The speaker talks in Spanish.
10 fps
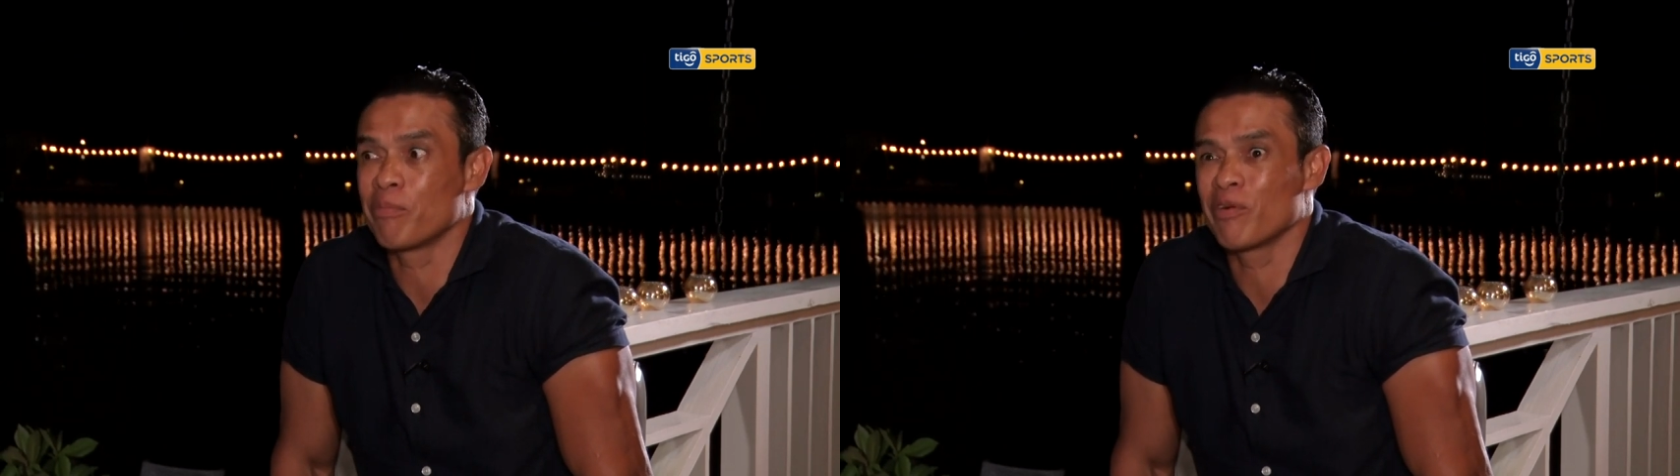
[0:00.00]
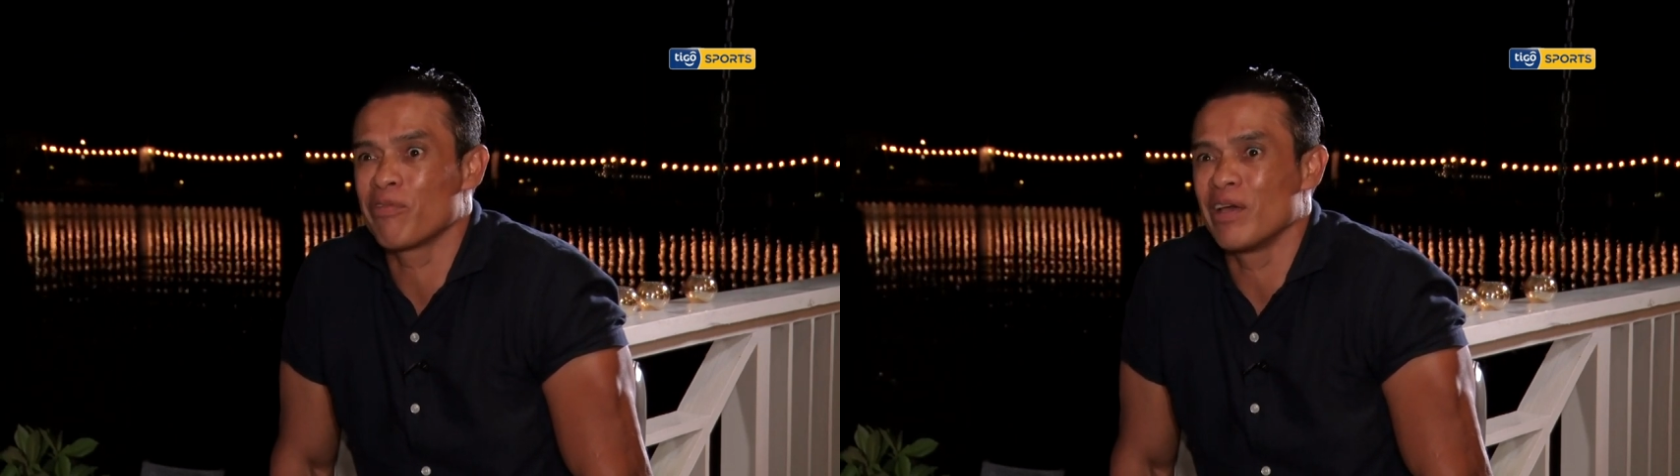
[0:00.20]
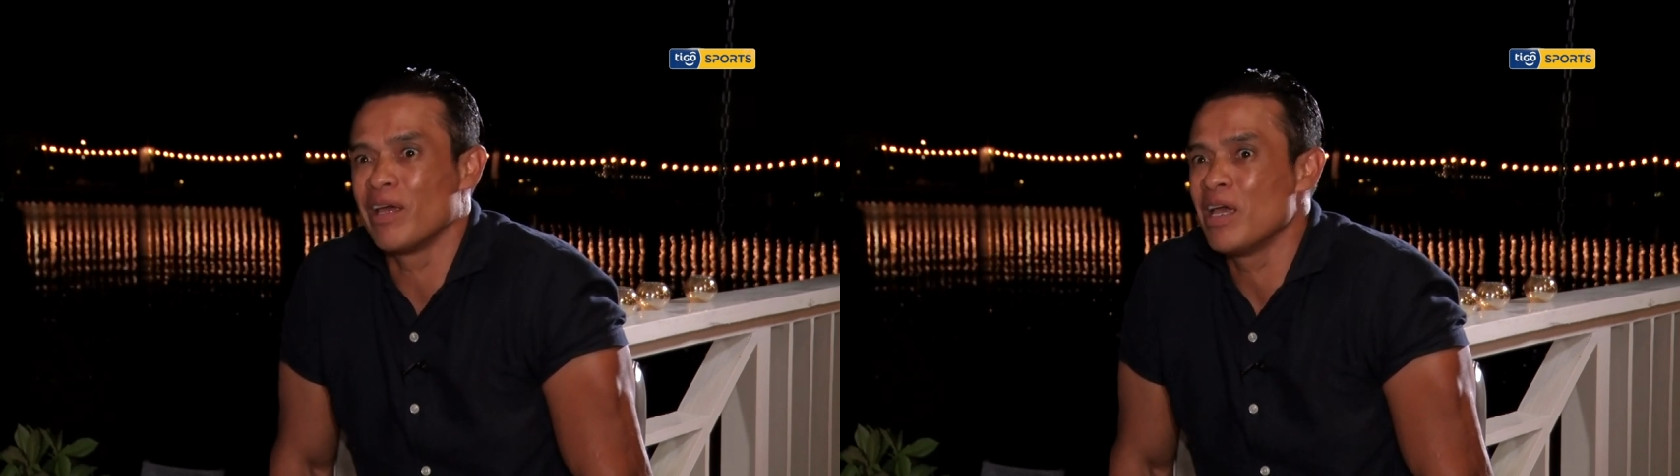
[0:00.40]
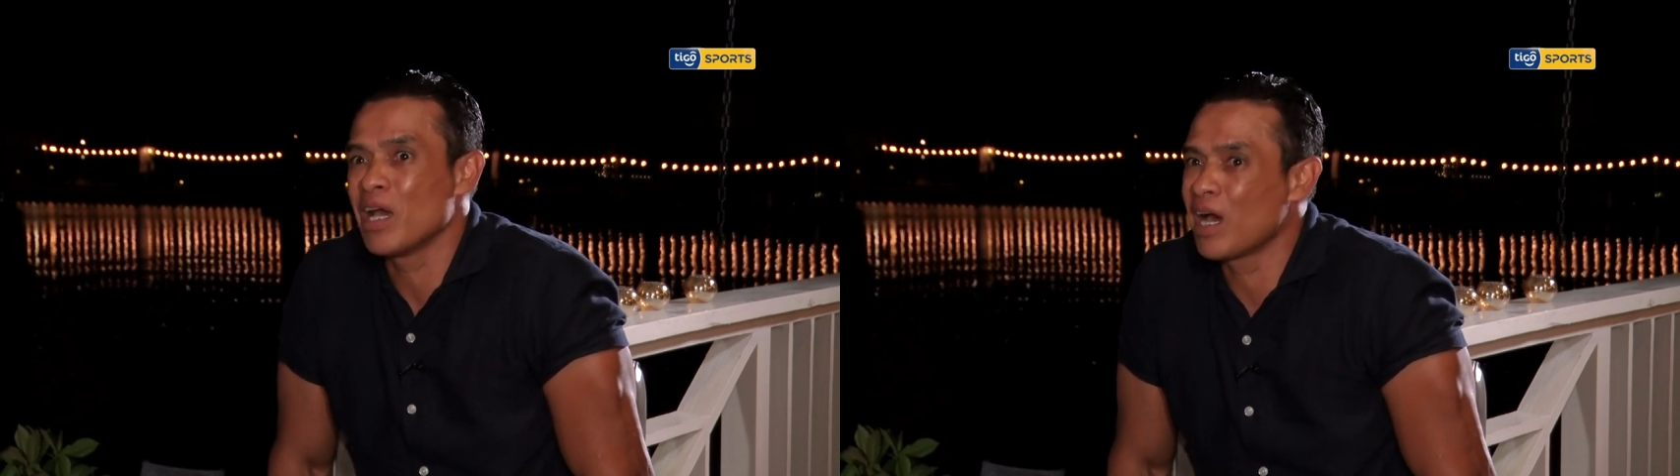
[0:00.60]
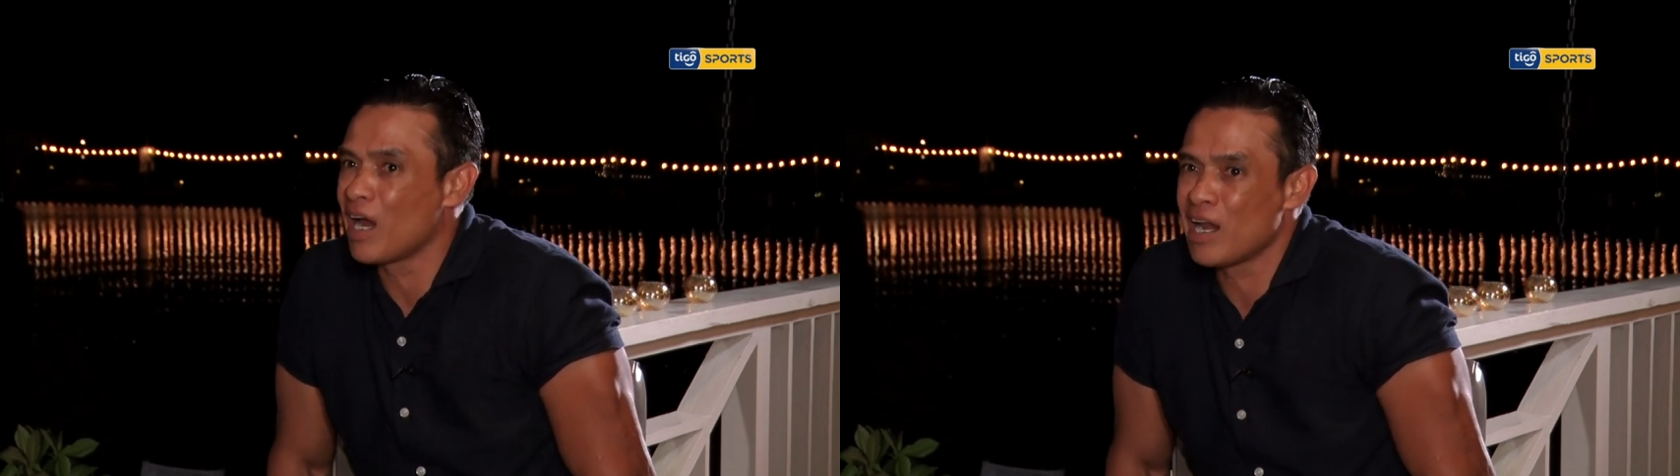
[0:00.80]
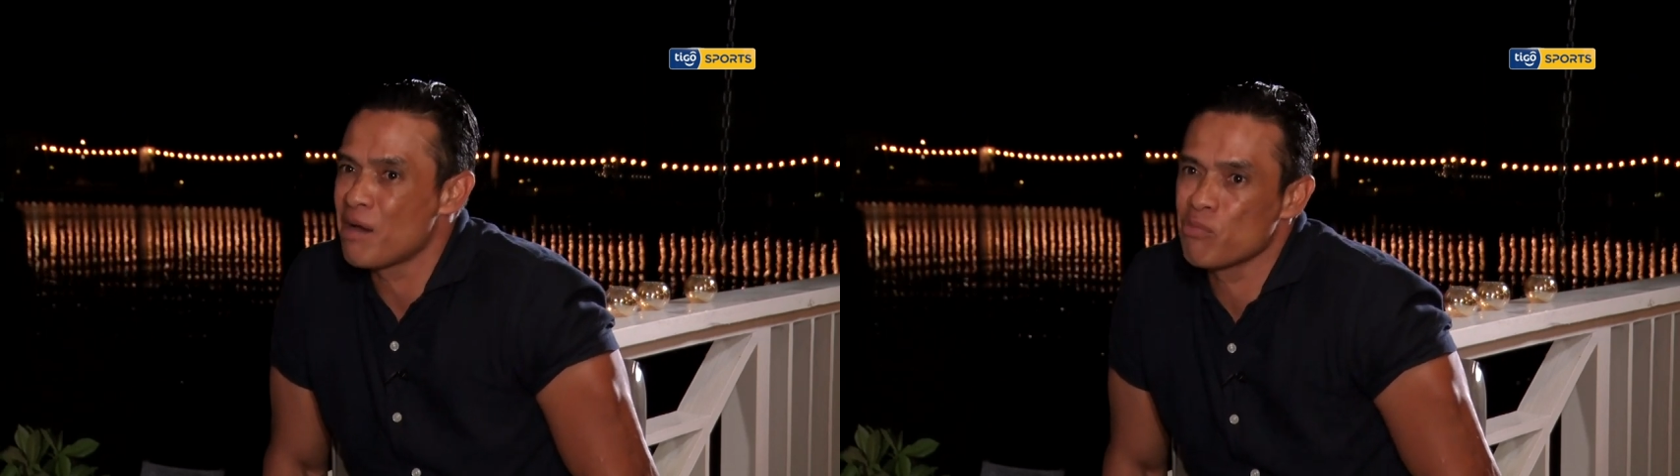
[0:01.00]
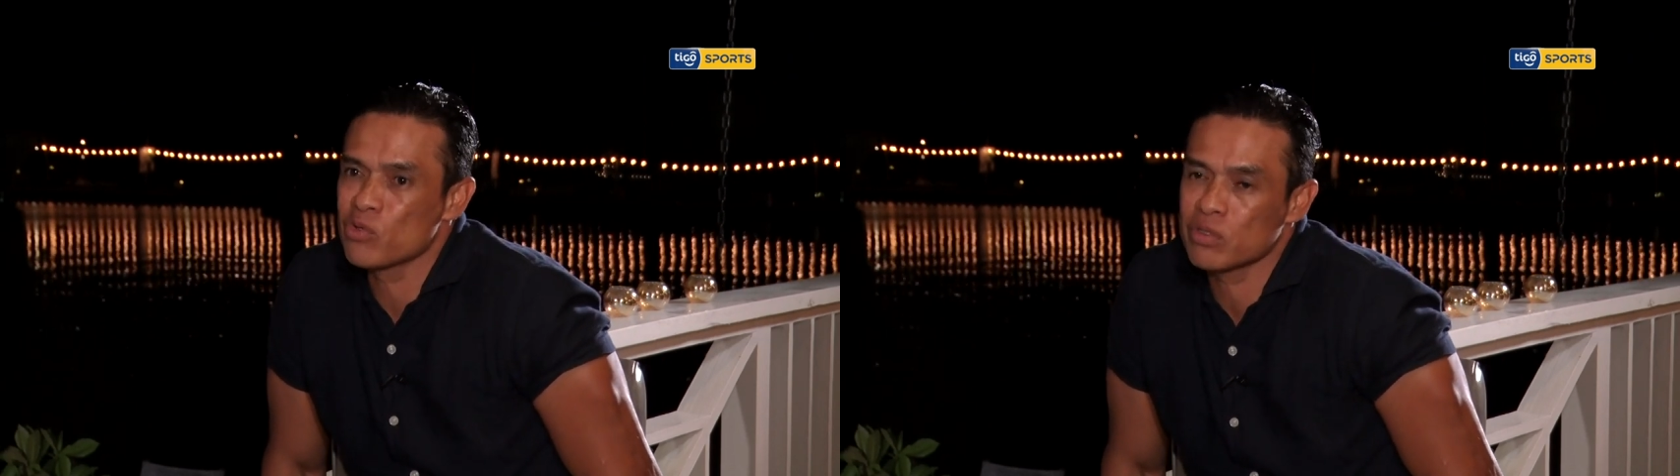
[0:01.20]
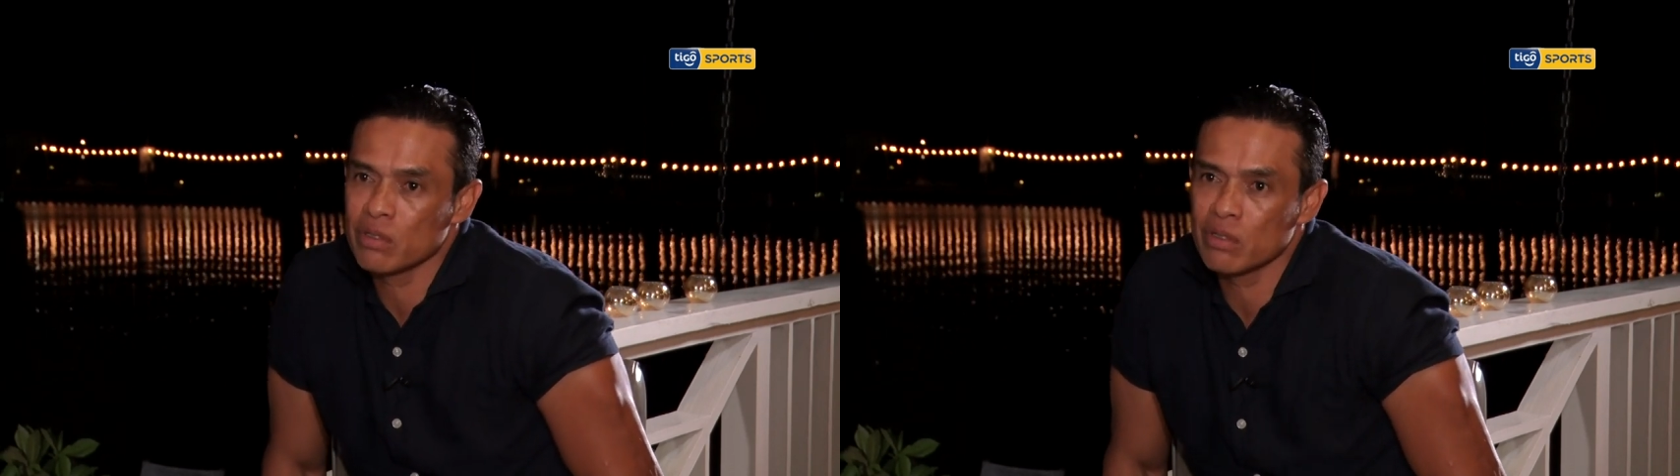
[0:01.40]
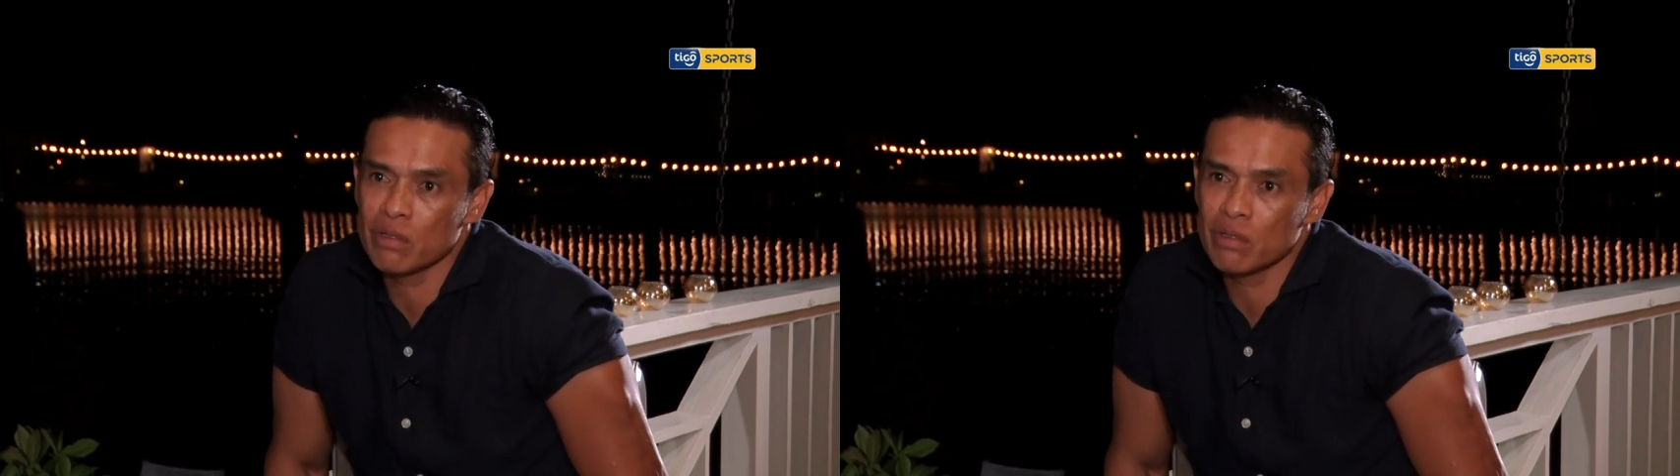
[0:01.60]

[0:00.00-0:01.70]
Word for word: profe, ganamos,